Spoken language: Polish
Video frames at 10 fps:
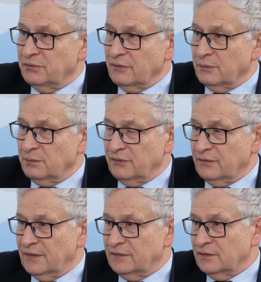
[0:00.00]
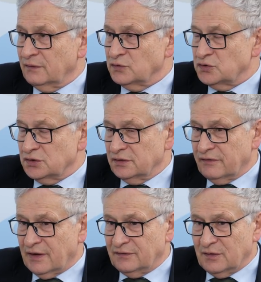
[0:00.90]
pro, profesor,
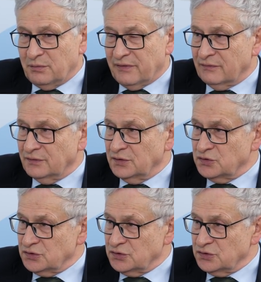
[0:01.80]
czy radca prawny,